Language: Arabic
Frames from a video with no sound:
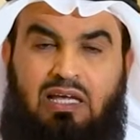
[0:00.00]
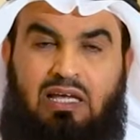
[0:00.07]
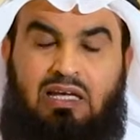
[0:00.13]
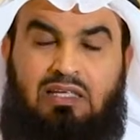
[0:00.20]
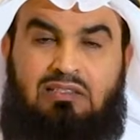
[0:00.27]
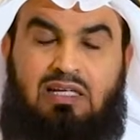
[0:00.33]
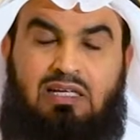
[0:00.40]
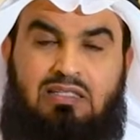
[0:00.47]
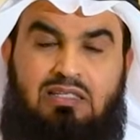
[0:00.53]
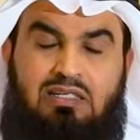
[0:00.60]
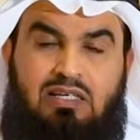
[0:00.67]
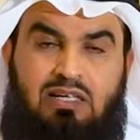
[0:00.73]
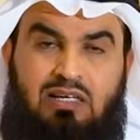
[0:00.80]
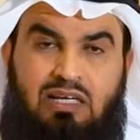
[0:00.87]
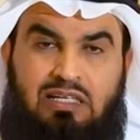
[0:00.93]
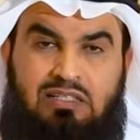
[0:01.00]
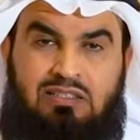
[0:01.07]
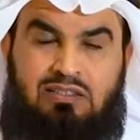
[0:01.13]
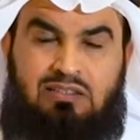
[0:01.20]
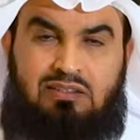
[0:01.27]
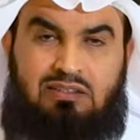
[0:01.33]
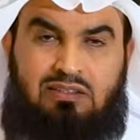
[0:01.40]
أه، تحصيل
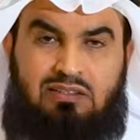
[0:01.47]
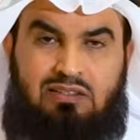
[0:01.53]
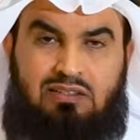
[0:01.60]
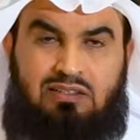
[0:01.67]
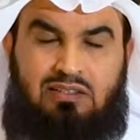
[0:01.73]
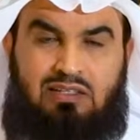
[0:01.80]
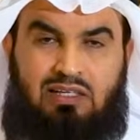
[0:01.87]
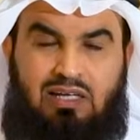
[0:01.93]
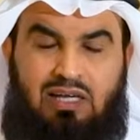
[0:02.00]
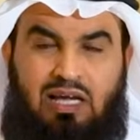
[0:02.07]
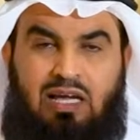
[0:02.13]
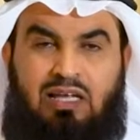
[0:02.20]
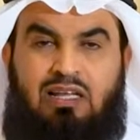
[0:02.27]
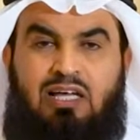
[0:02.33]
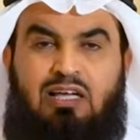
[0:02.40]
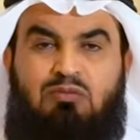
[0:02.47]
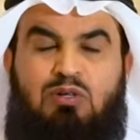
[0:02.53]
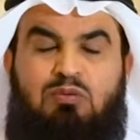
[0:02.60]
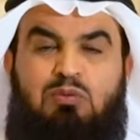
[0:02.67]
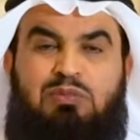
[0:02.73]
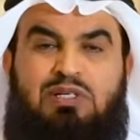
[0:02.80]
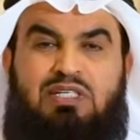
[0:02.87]
الأجر
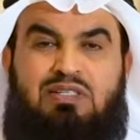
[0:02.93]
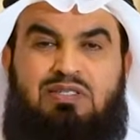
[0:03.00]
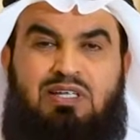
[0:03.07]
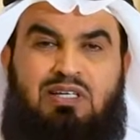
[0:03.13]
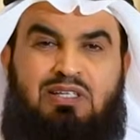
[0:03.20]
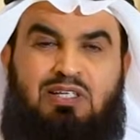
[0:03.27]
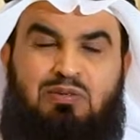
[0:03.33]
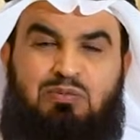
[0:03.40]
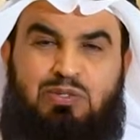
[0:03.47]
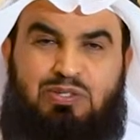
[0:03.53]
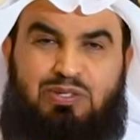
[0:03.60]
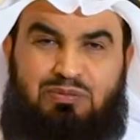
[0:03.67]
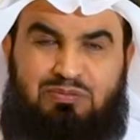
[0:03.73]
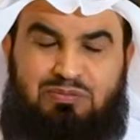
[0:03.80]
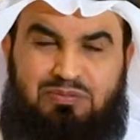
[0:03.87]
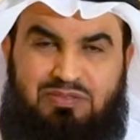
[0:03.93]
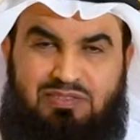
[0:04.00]
علامة مميزة عند المسلم